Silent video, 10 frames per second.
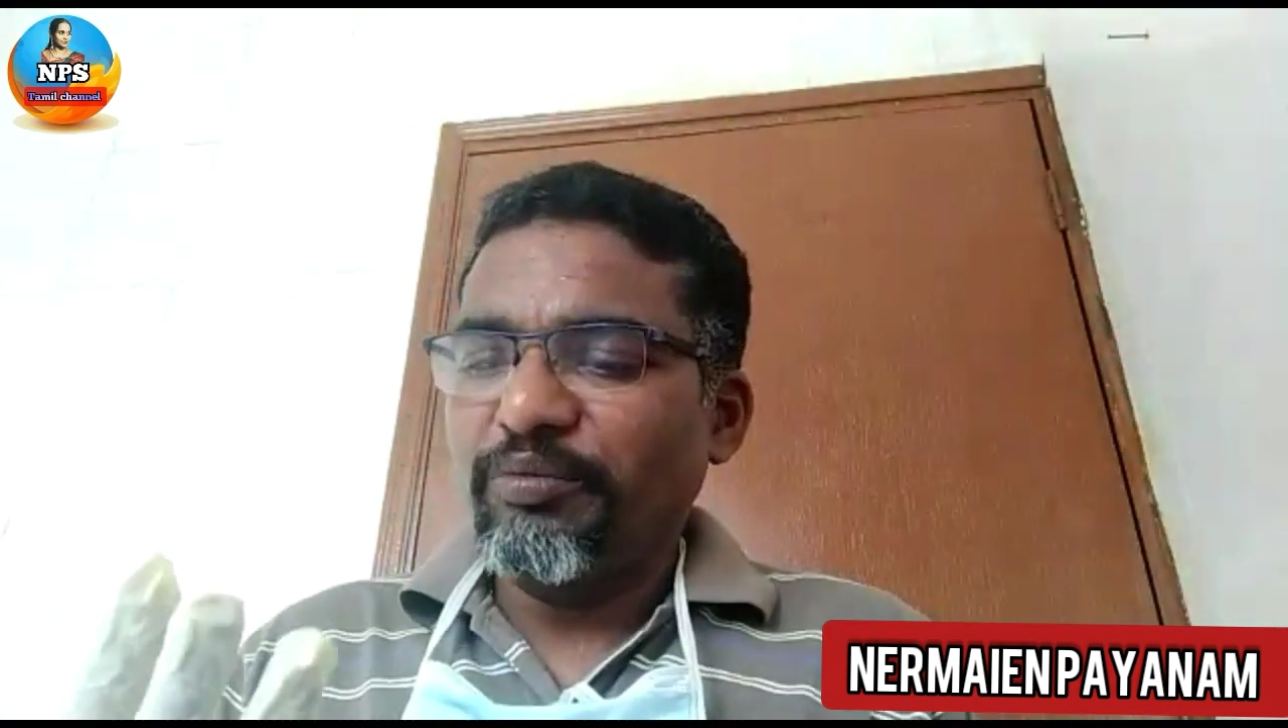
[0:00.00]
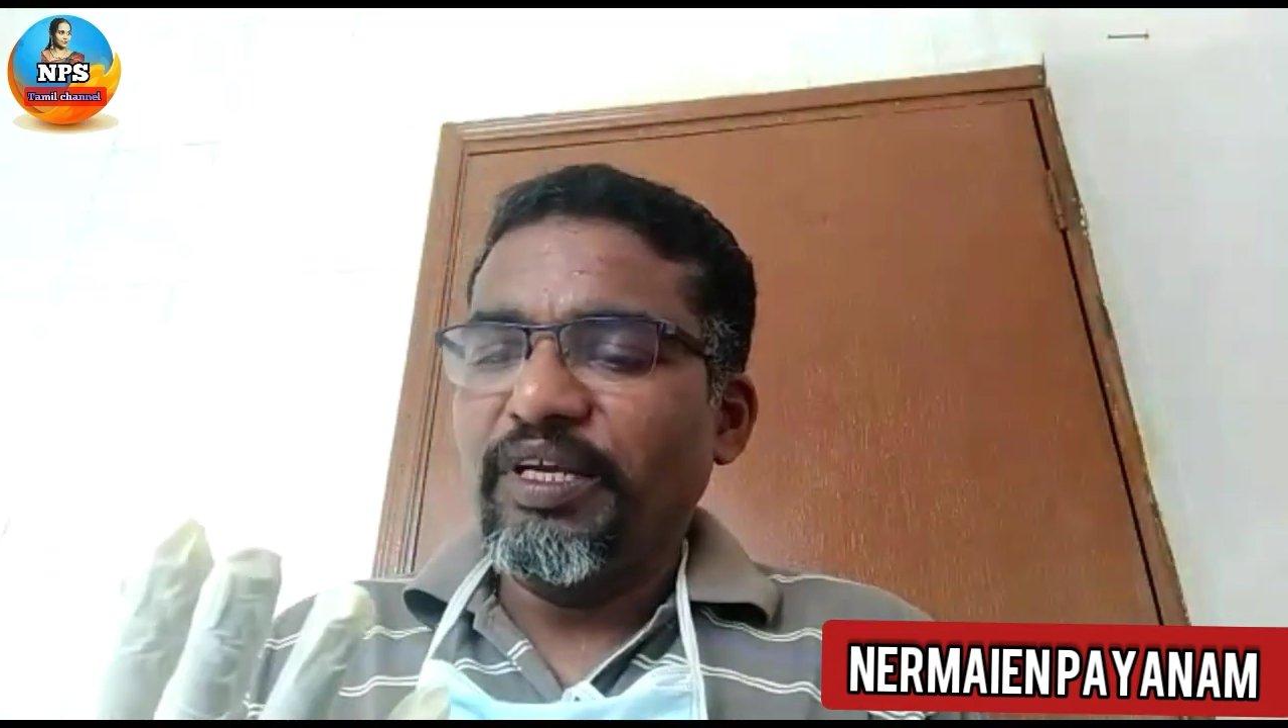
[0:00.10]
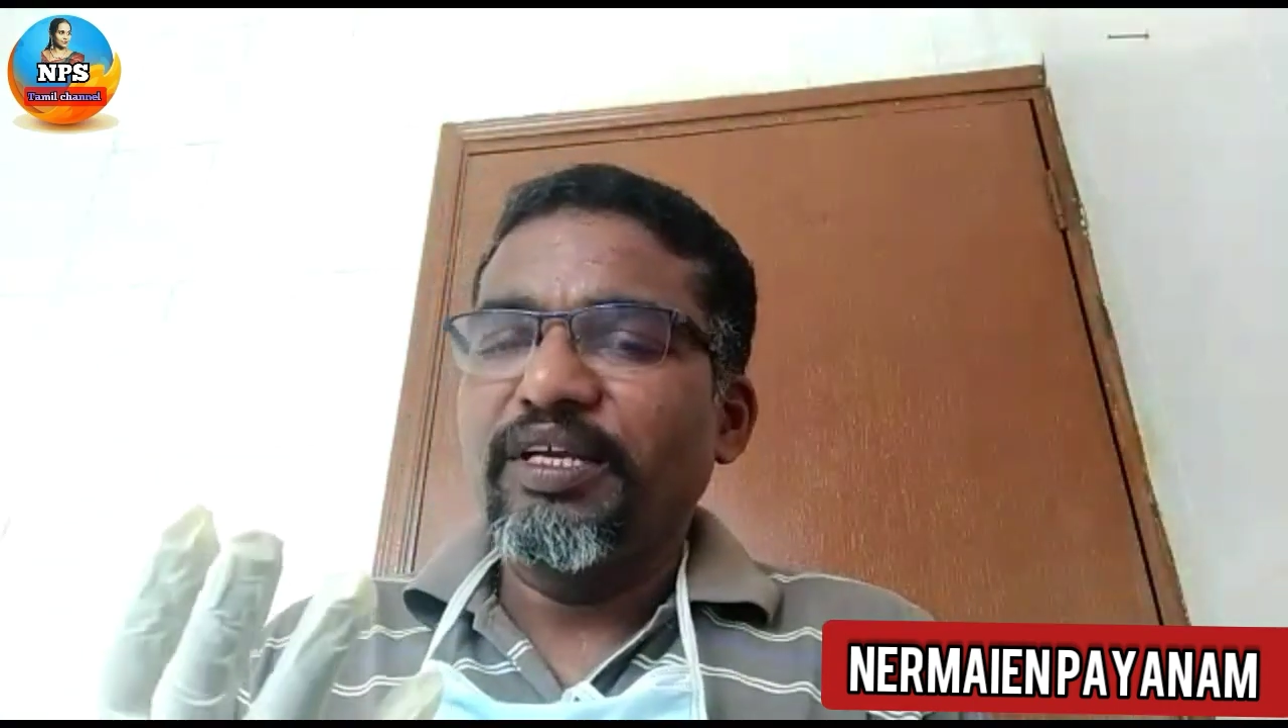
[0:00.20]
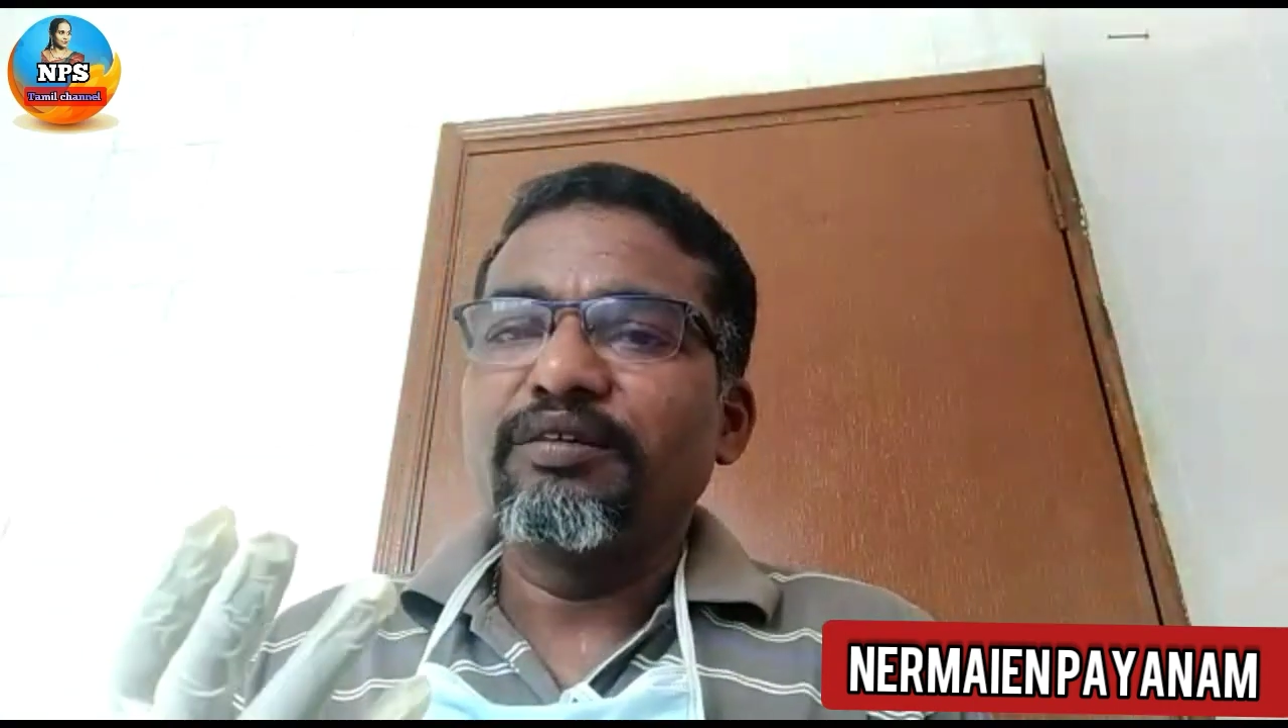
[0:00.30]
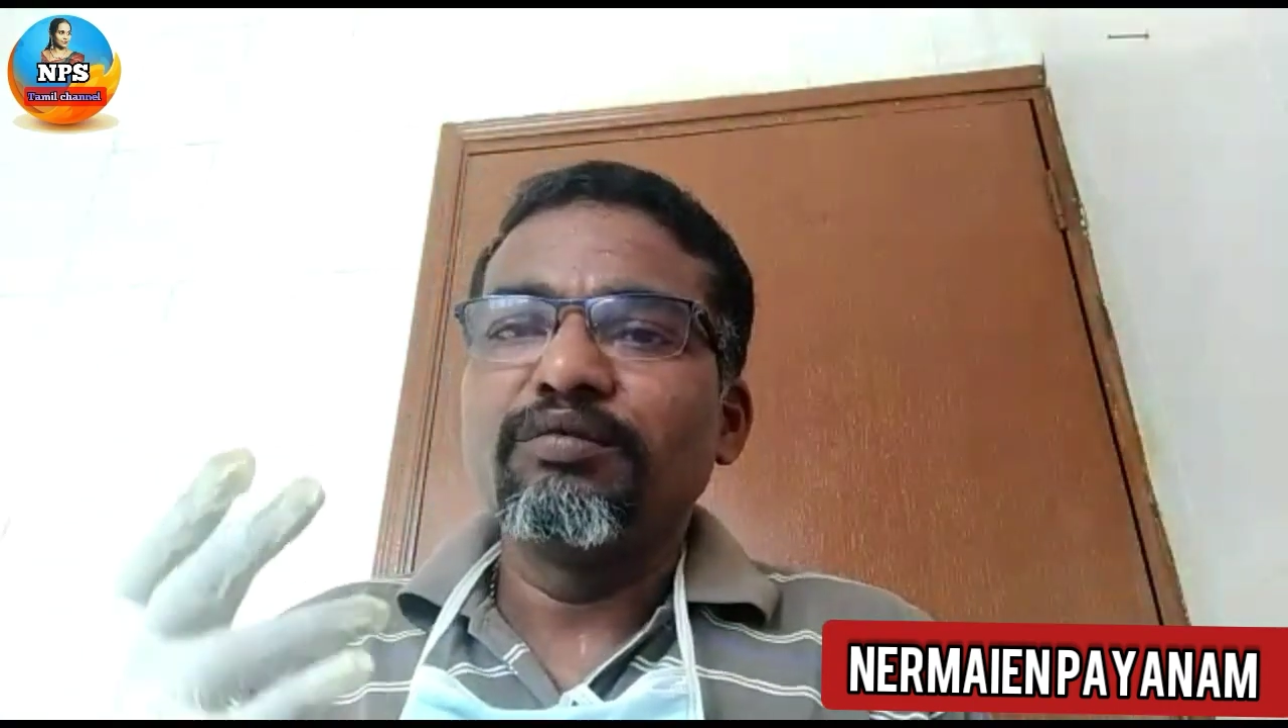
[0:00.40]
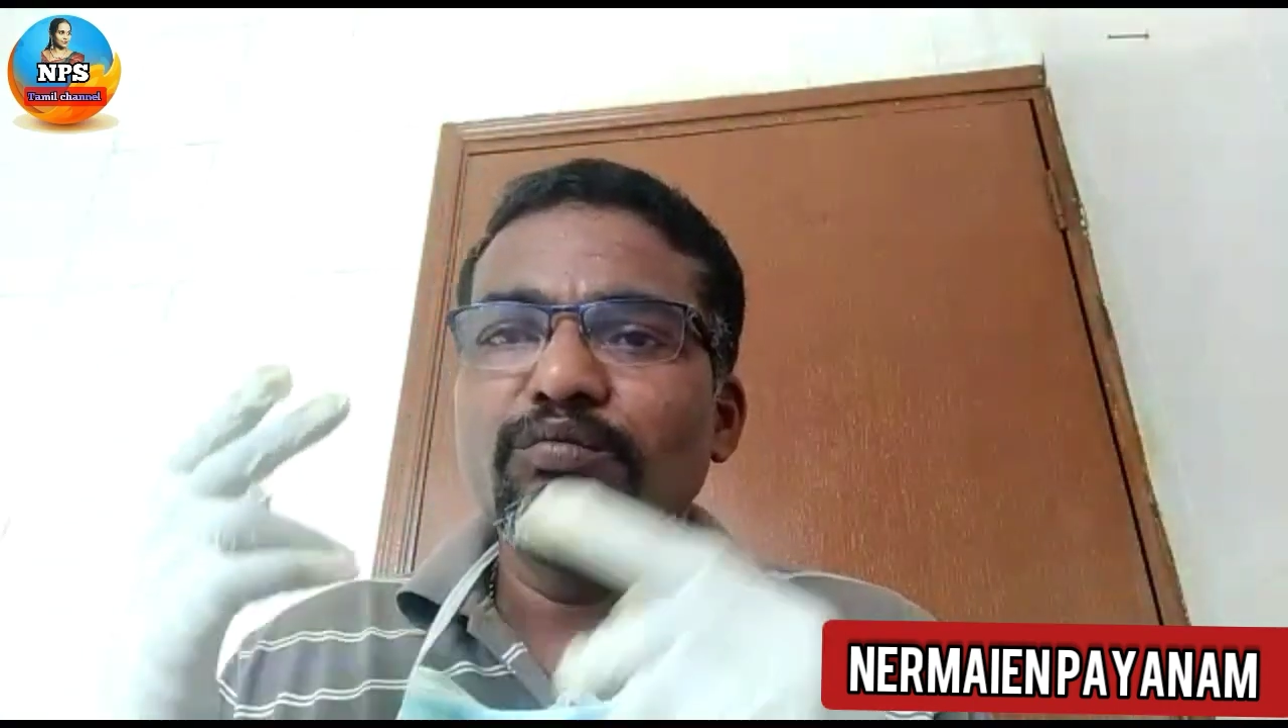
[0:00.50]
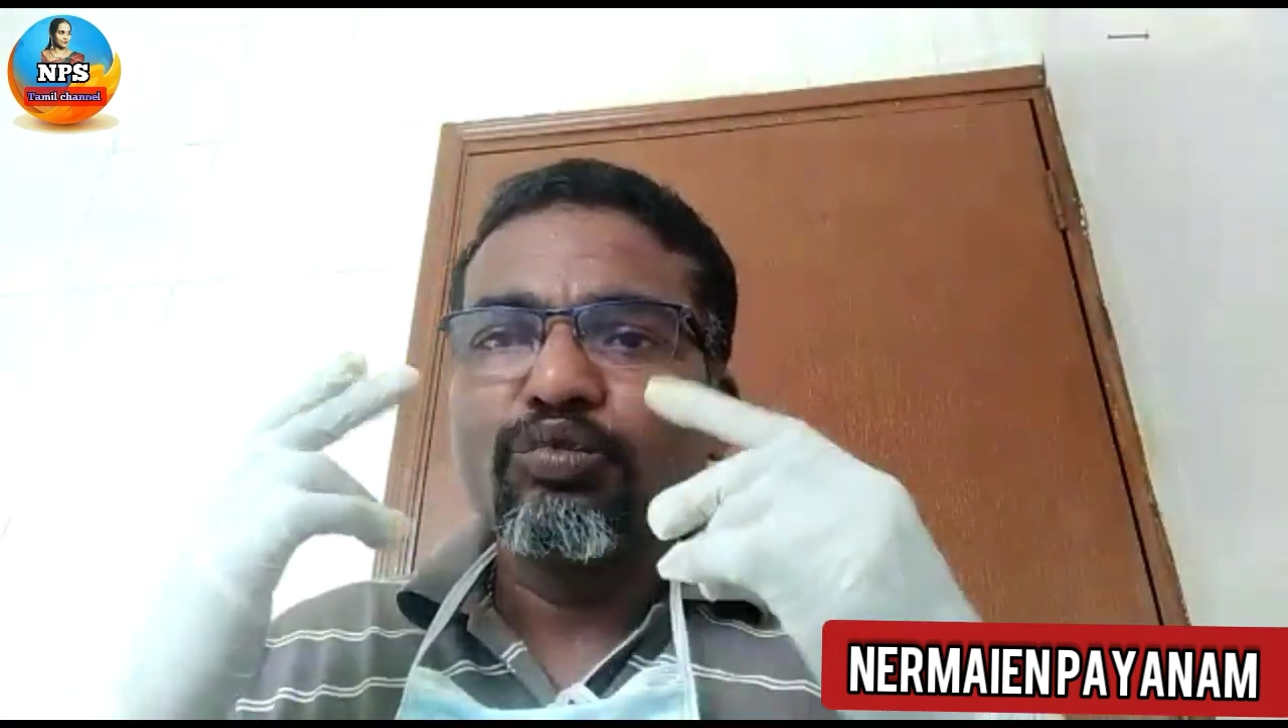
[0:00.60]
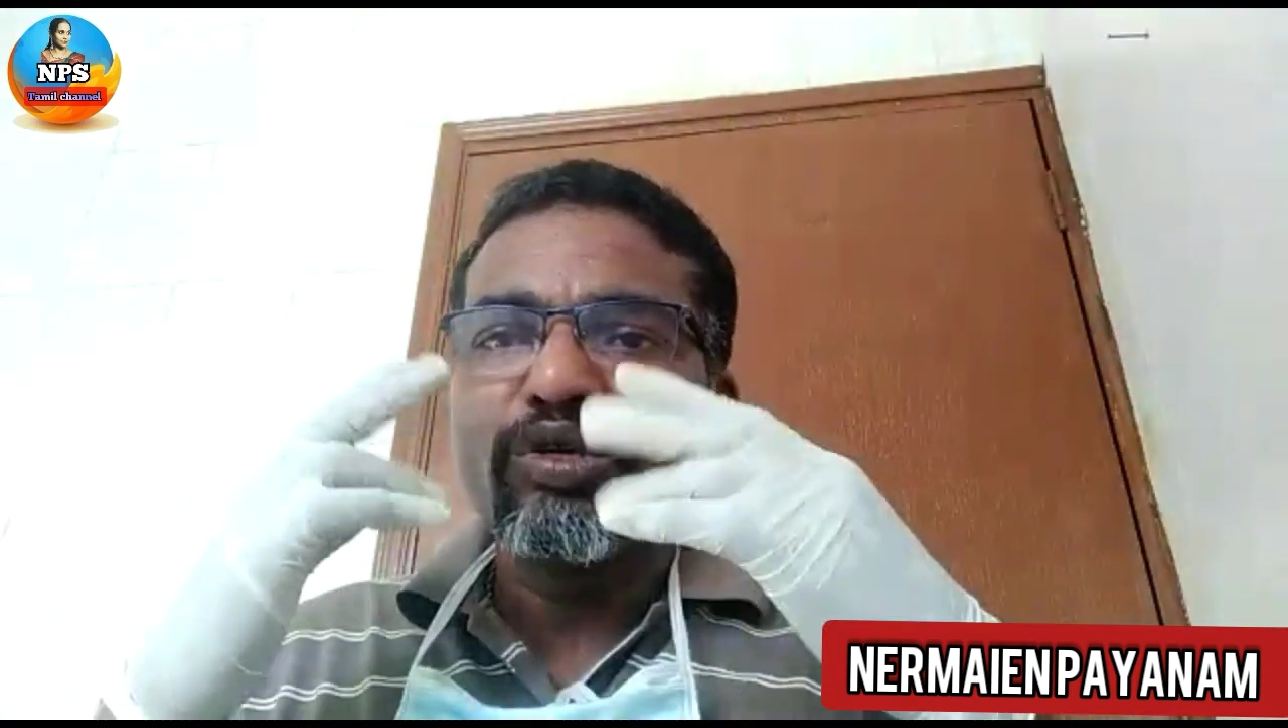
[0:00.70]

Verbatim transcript: கம்மியாயிடும்